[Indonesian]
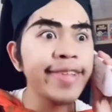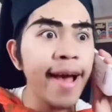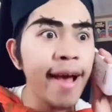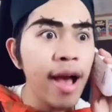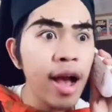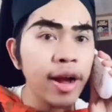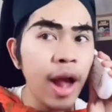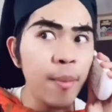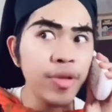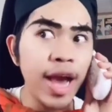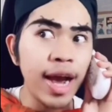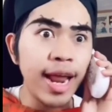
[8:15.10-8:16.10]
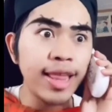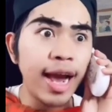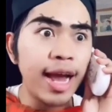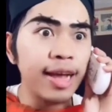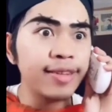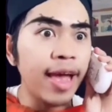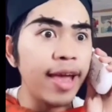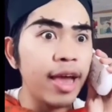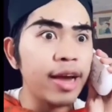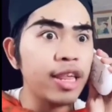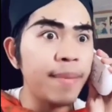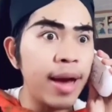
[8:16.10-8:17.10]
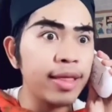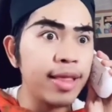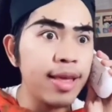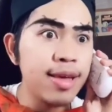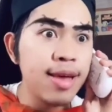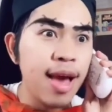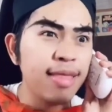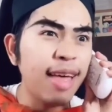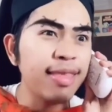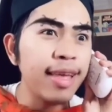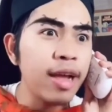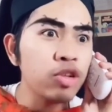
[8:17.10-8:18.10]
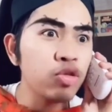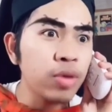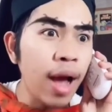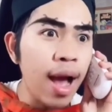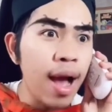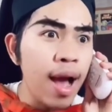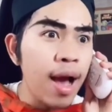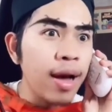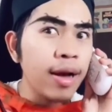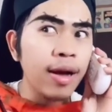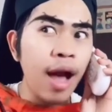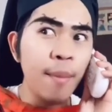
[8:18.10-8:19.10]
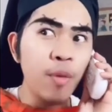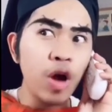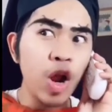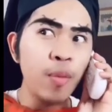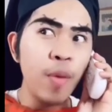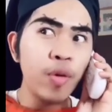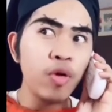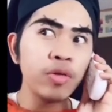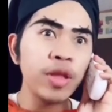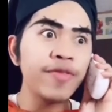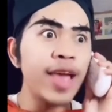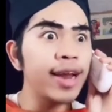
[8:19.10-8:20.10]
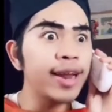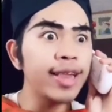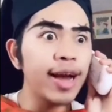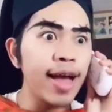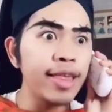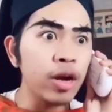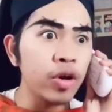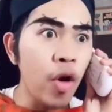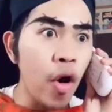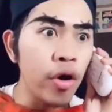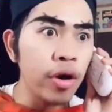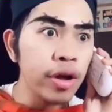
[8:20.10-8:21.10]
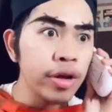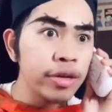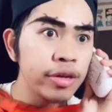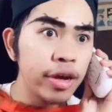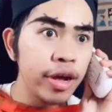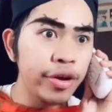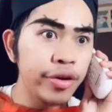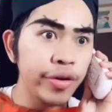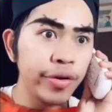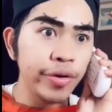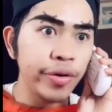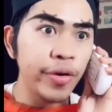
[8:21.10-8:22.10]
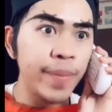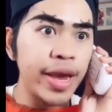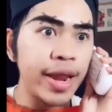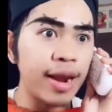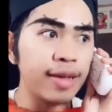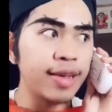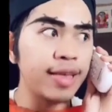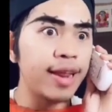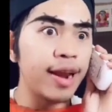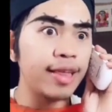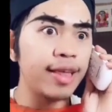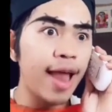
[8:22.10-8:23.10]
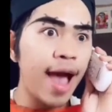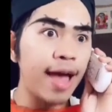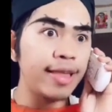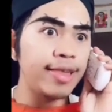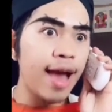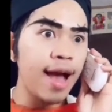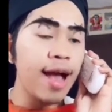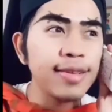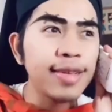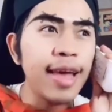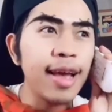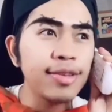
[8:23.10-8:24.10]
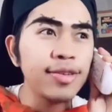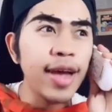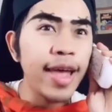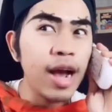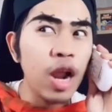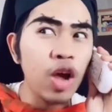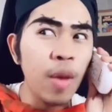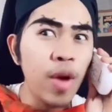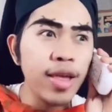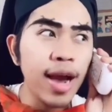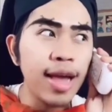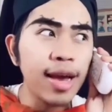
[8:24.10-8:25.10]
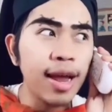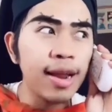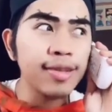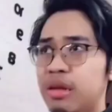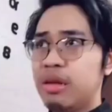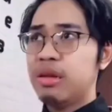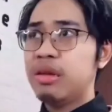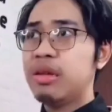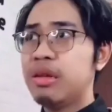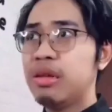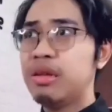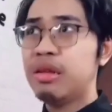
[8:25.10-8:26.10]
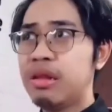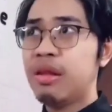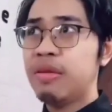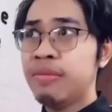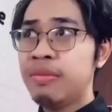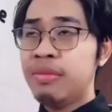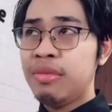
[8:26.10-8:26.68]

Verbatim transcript: Reza, kamu jangan ajak anak saya kerja bakti. Tante nggak suka. Kamu kalau mau produktif jangan ajak-ajak dong. Aduh, bikin anak saya jadi rajin aja. Saya nggak suka ya kalau kamu ajak-ajak anak saya. Terus satu lagi,